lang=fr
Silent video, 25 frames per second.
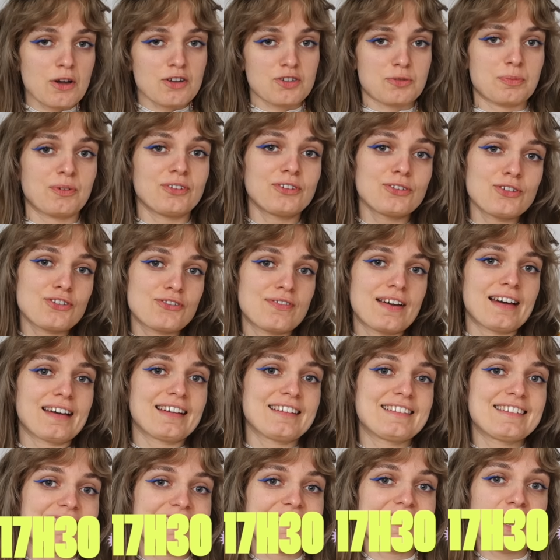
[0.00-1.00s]
pense que je vais
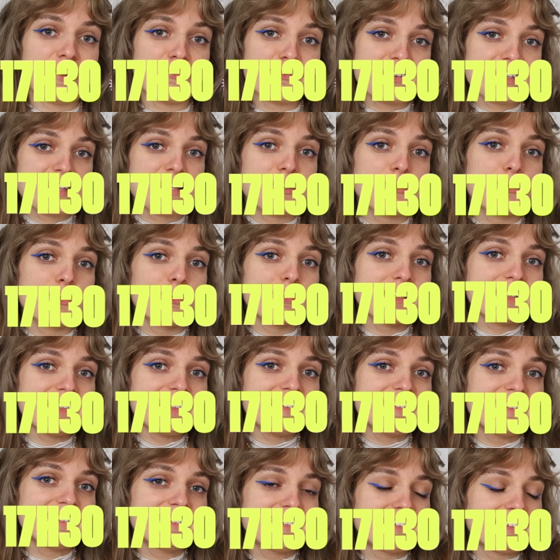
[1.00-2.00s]
arrêter la vidéo
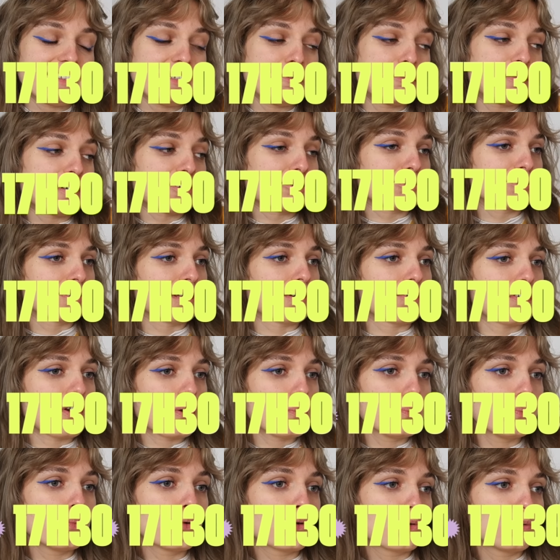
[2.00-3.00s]
ici parce qu'on a quand
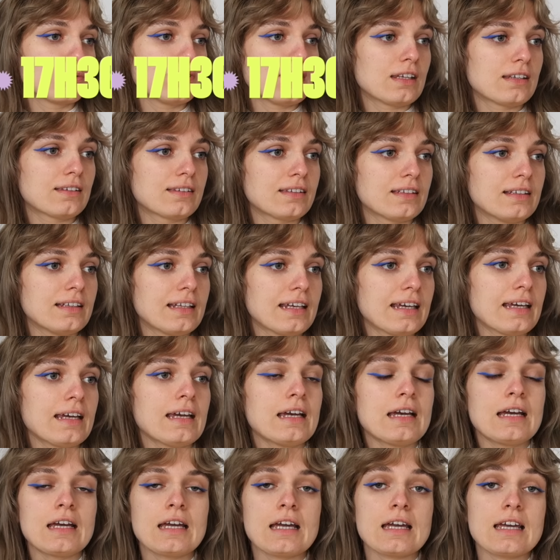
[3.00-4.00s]
même beaucoup dessiné
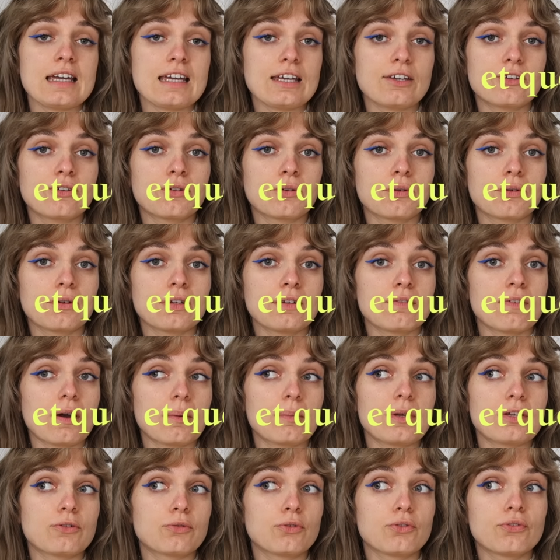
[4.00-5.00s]
et qu'il va
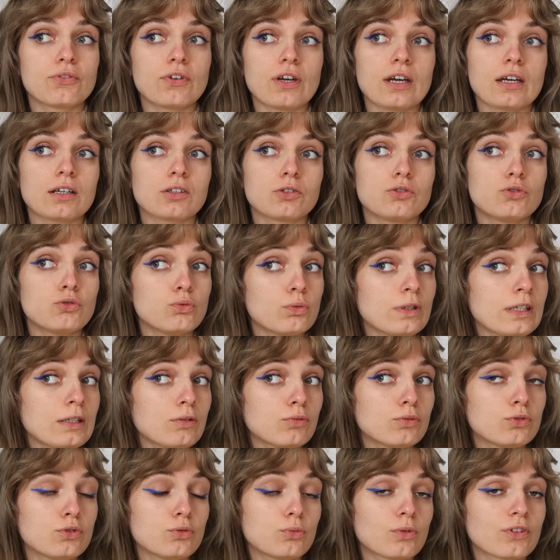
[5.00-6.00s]
bientôt faire nuit
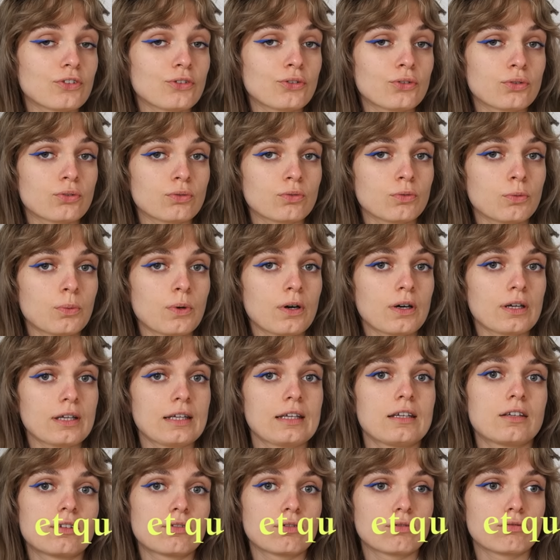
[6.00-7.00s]
ou du moins sombre
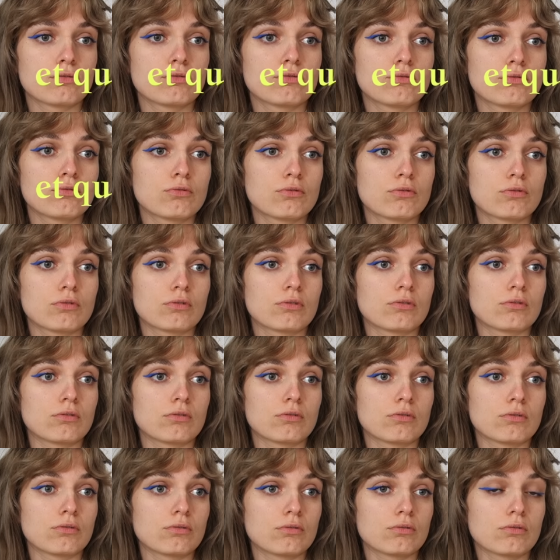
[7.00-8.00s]
et que
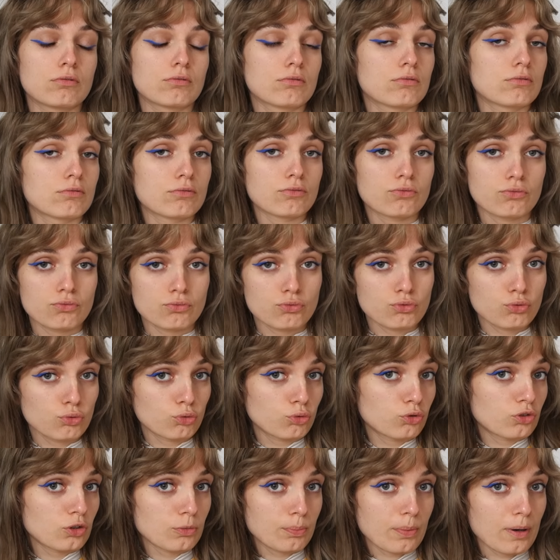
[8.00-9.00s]
euh, je
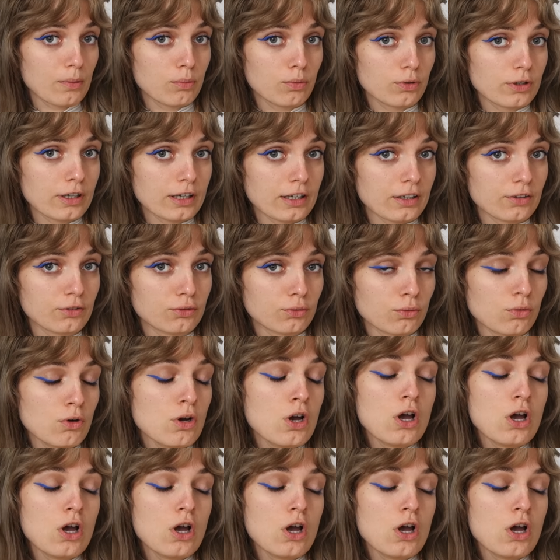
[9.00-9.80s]
sais pas pour quelle raison.